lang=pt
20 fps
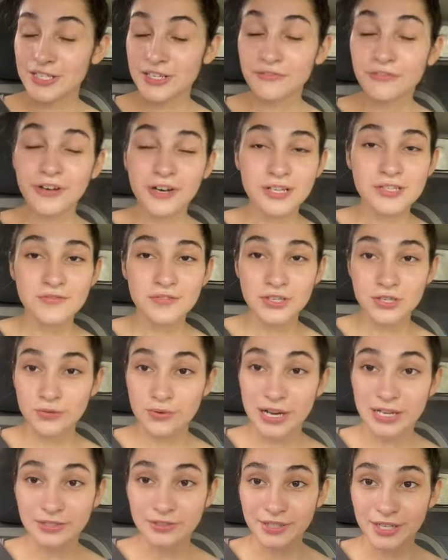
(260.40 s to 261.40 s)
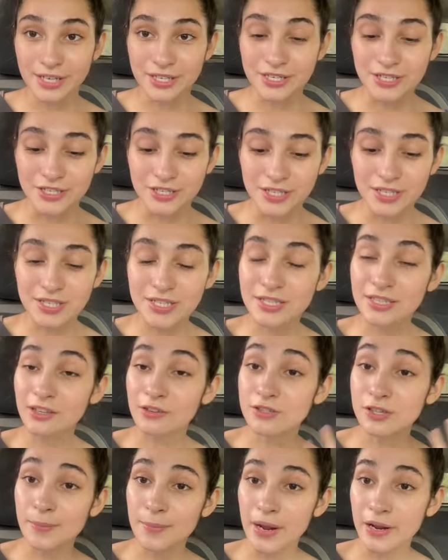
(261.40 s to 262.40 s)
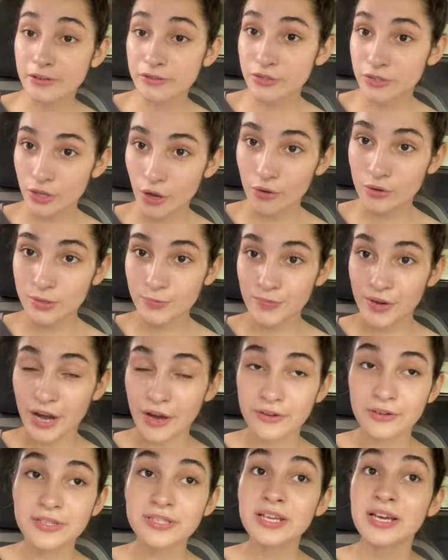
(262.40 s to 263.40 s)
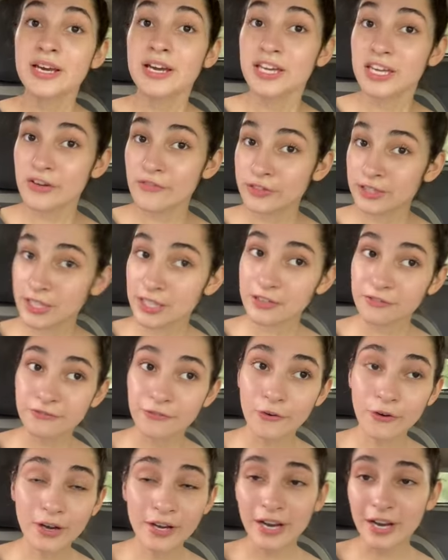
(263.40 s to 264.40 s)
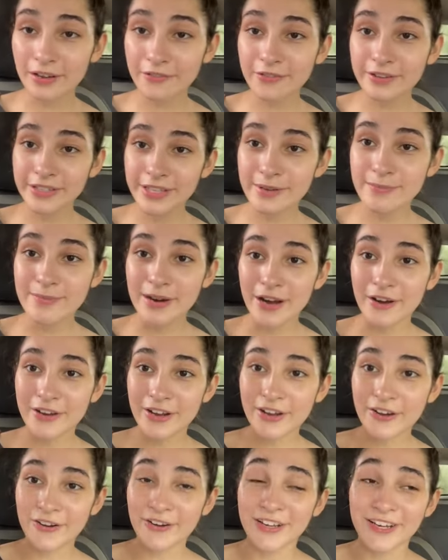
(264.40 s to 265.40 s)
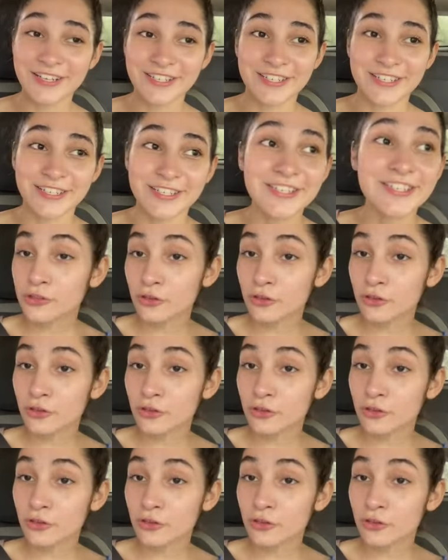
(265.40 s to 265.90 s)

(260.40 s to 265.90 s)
já foram as 24 caixinhas, então sobraram só os brownies e eu vou ter que focar em vender brownie agora, gente.